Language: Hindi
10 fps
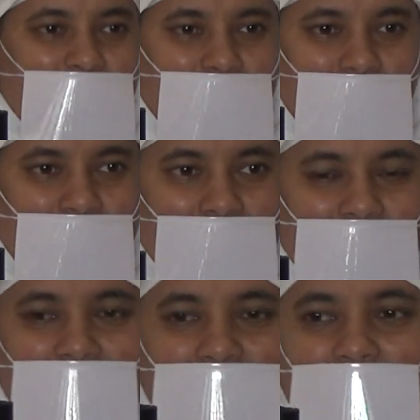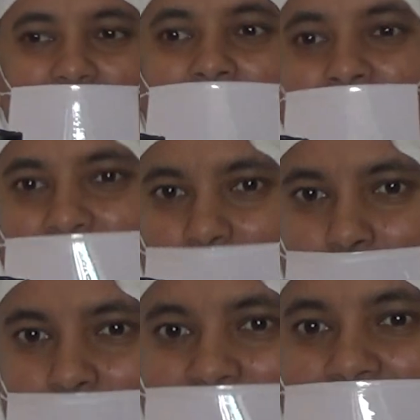कर देगा
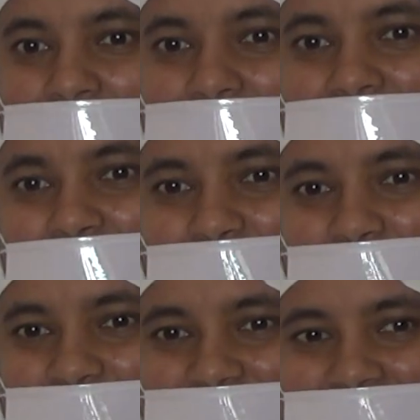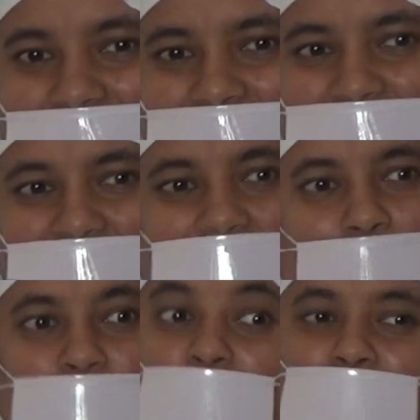जैसे अभी बच्चे कर रहे हैं देखो
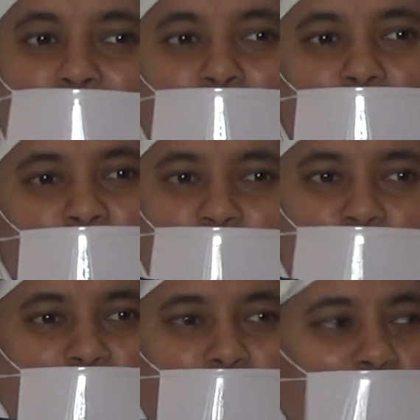आप बोलो मत बोलो